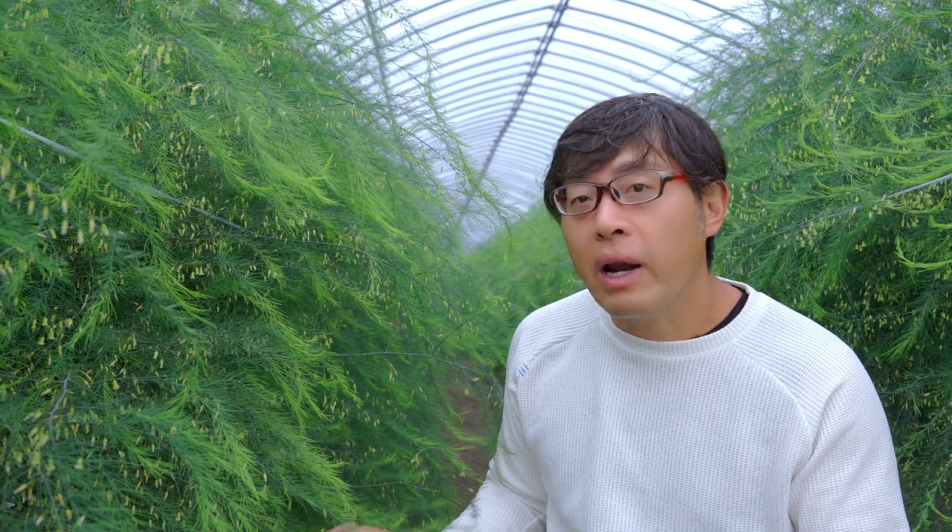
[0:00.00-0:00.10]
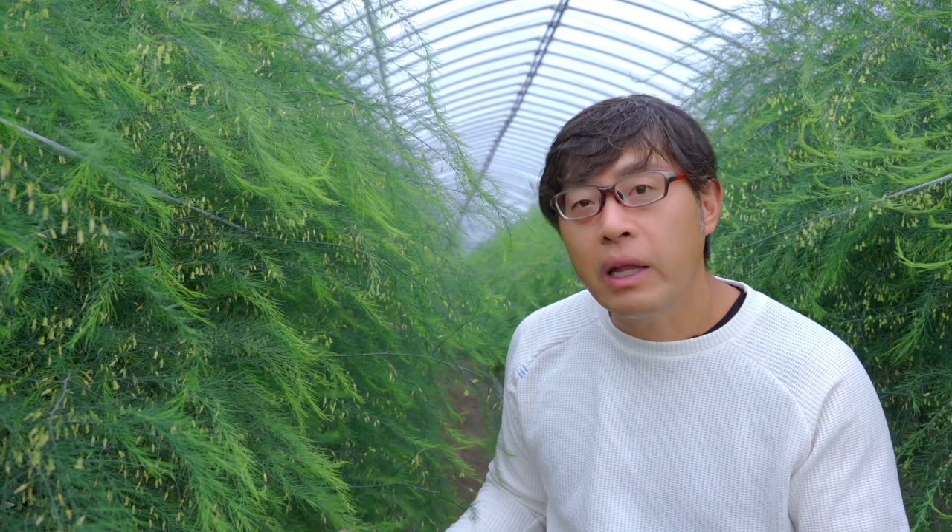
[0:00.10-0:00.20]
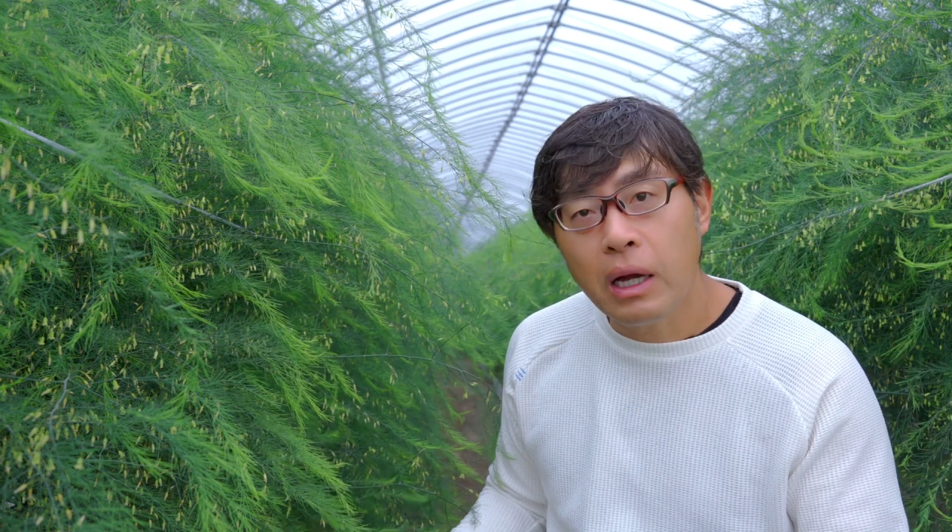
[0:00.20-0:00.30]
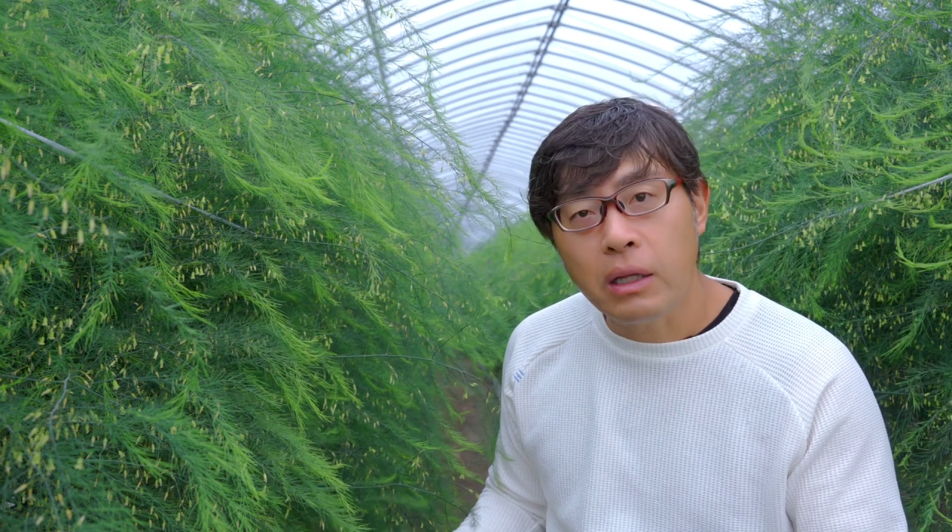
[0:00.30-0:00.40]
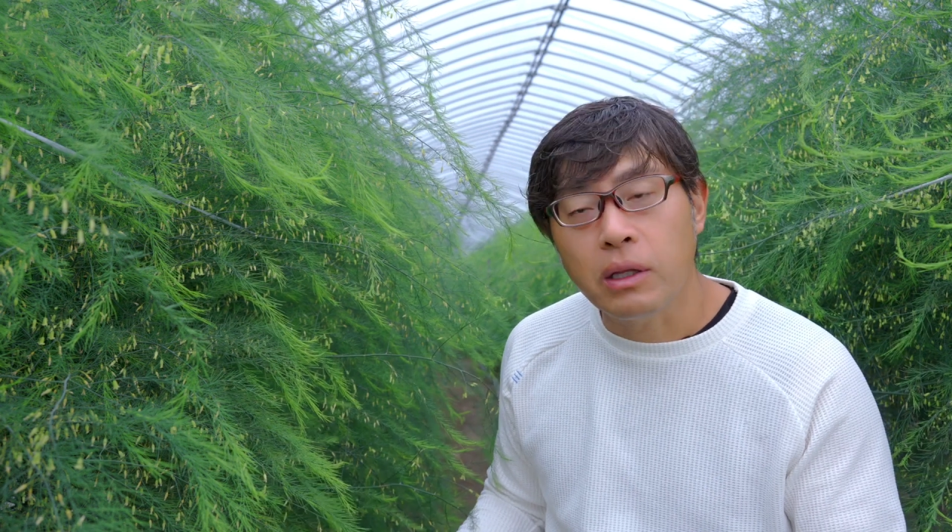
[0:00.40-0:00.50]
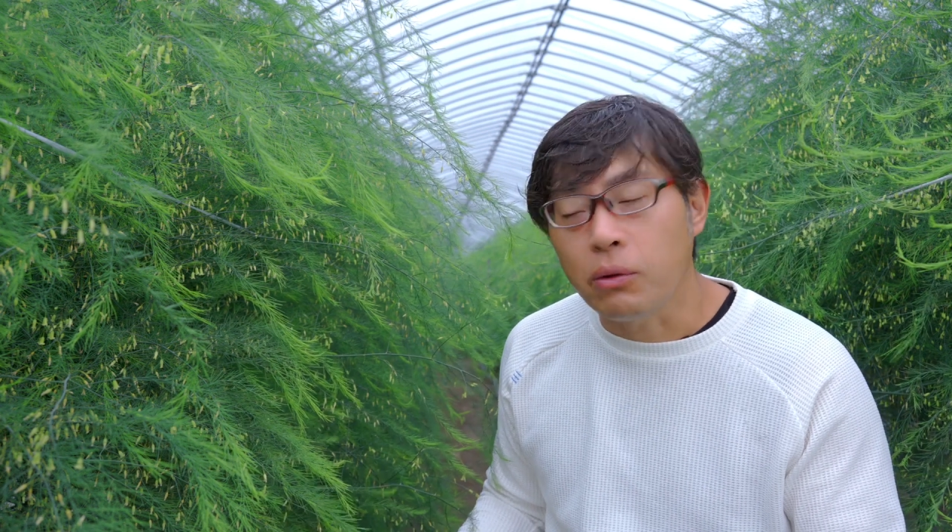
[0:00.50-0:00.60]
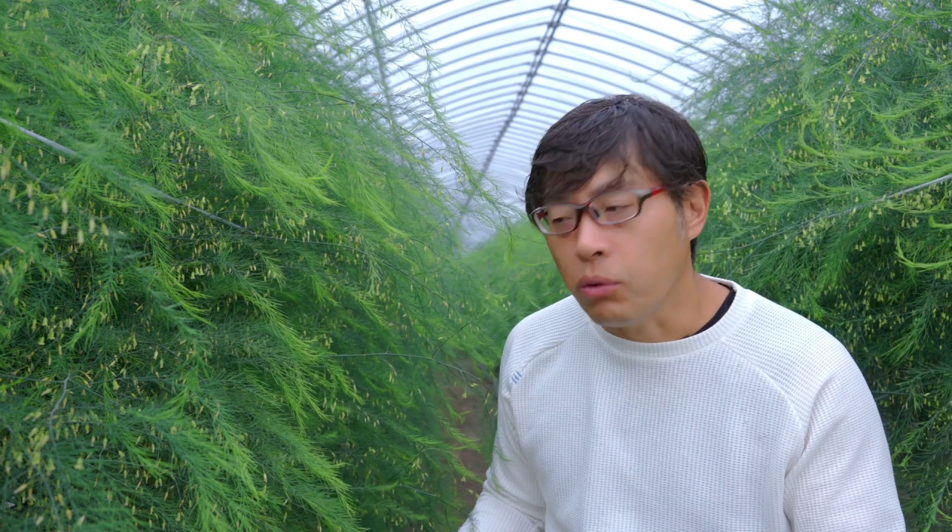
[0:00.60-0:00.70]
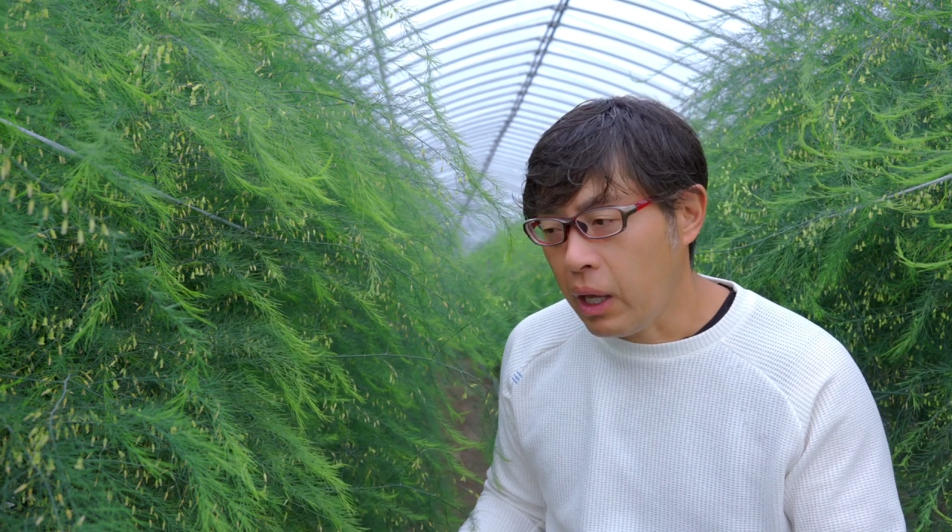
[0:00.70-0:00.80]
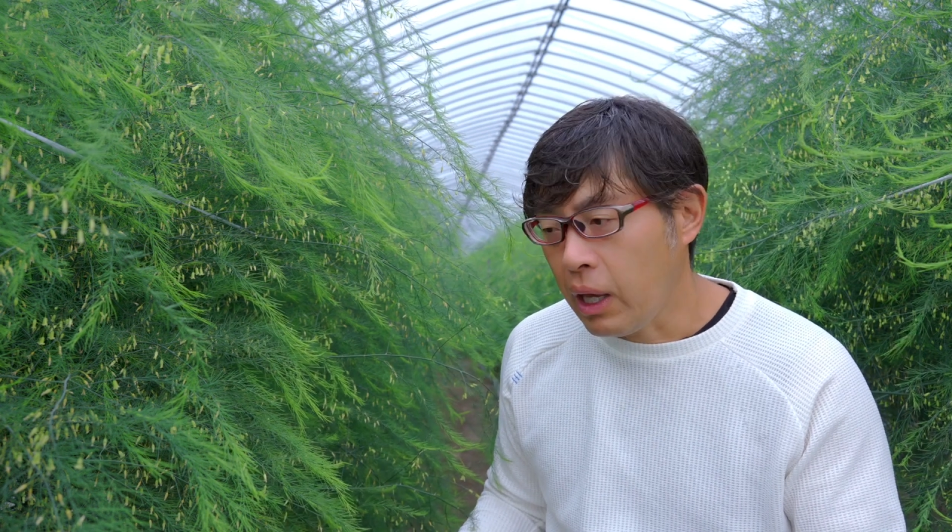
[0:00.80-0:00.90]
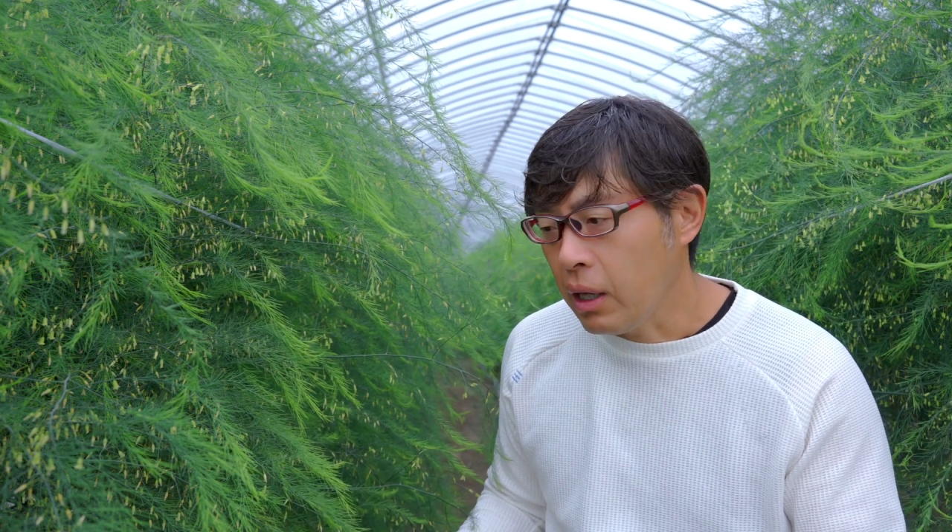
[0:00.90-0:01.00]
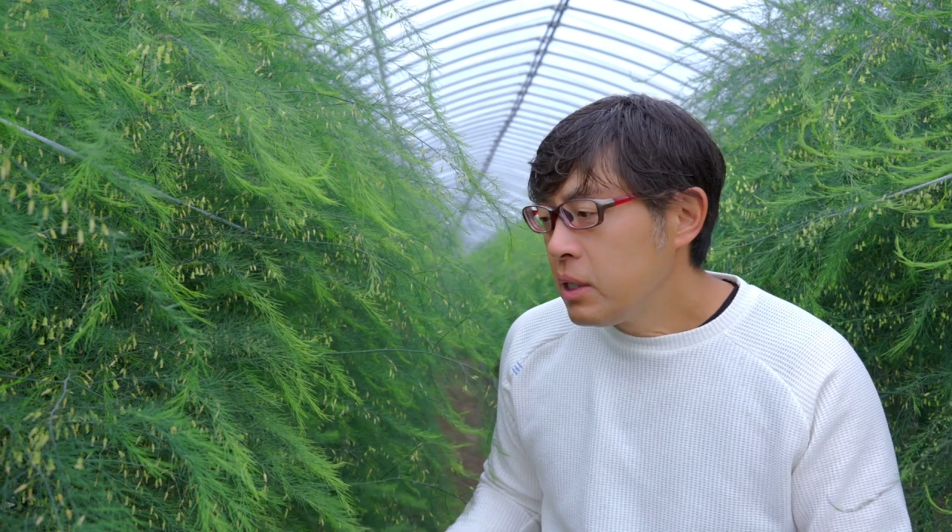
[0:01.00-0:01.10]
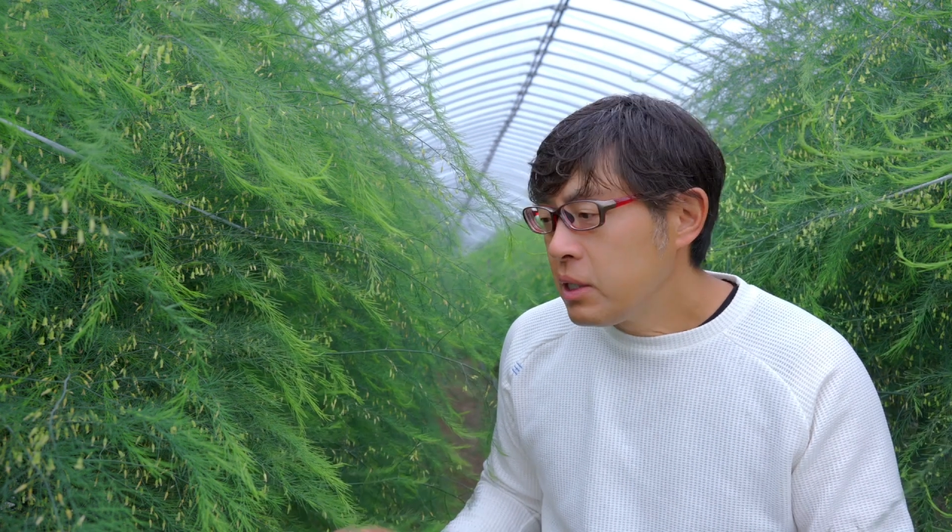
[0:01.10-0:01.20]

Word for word: らなかったので